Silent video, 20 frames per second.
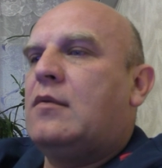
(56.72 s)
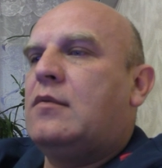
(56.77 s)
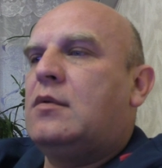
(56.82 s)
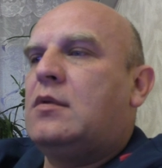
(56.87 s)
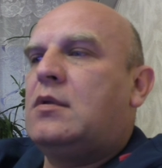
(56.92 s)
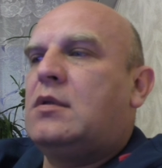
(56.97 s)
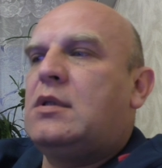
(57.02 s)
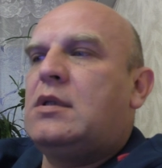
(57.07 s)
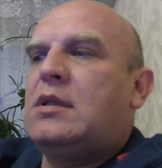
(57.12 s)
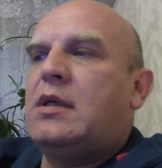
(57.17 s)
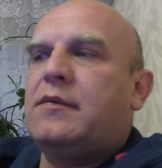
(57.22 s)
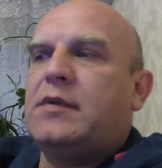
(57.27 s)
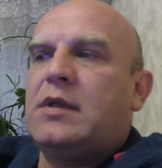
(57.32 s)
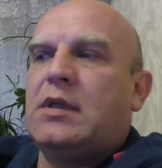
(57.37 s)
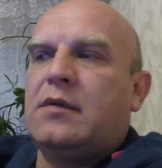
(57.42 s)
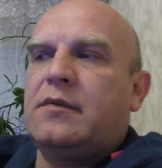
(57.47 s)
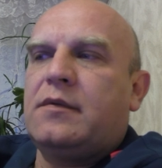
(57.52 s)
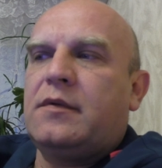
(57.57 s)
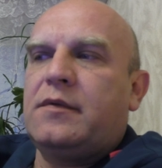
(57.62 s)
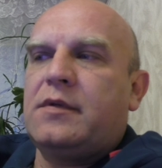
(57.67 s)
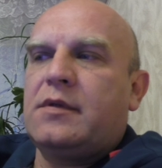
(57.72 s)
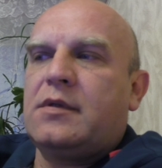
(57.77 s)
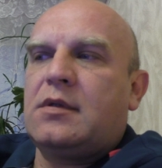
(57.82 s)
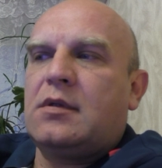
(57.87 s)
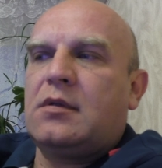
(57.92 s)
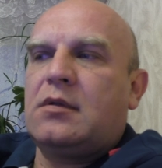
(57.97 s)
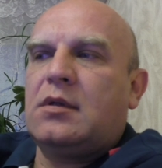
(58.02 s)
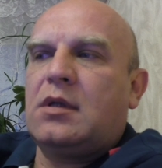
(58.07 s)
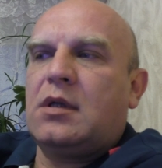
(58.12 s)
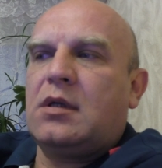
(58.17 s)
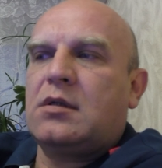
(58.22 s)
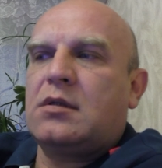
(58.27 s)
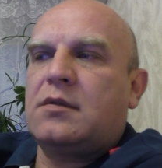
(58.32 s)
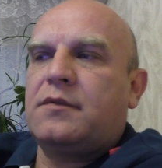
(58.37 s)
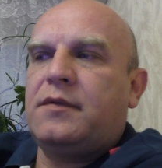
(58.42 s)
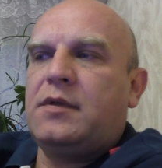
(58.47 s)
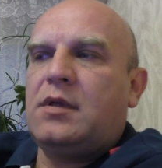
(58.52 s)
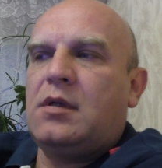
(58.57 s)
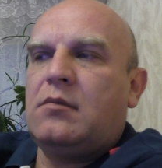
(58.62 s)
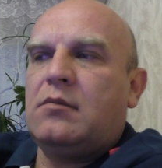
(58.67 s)
вот недавно я вывесил наш
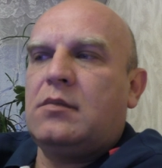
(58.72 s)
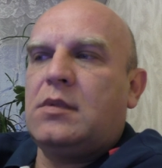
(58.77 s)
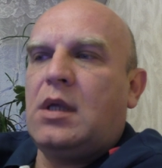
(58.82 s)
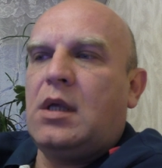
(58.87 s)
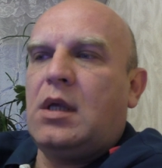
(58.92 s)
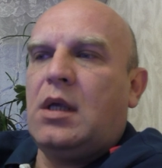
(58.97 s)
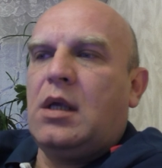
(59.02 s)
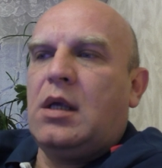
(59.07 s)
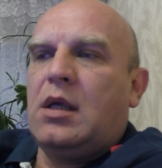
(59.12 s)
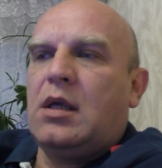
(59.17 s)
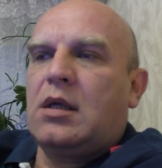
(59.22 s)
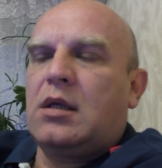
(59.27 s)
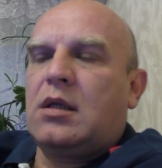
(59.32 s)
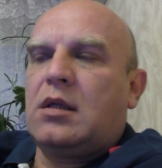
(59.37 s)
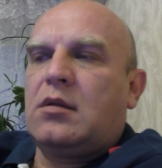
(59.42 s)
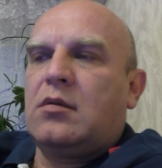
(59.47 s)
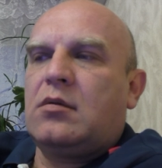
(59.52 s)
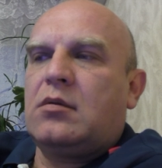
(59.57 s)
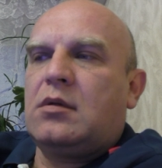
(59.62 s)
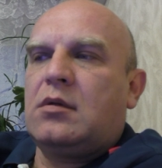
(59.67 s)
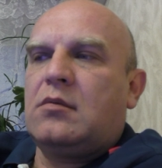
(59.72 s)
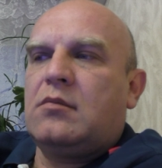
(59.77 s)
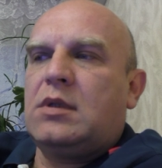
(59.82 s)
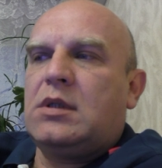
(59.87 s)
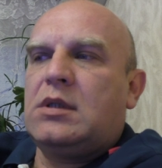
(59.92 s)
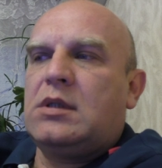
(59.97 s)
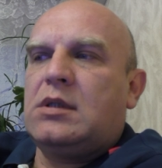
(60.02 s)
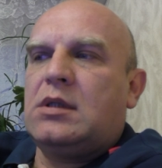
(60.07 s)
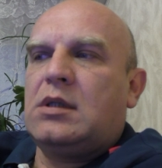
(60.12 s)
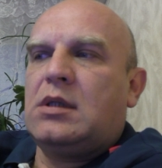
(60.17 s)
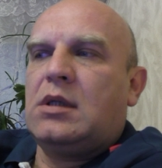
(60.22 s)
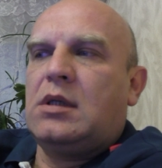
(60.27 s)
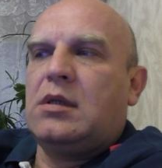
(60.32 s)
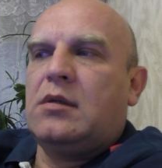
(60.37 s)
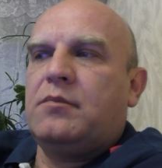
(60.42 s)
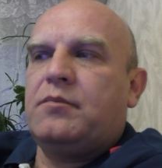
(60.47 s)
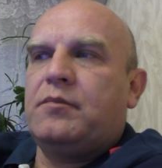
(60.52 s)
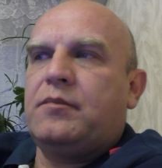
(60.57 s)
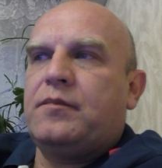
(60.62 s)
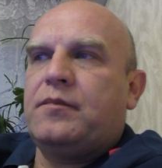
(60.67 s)
фильм, который мы делали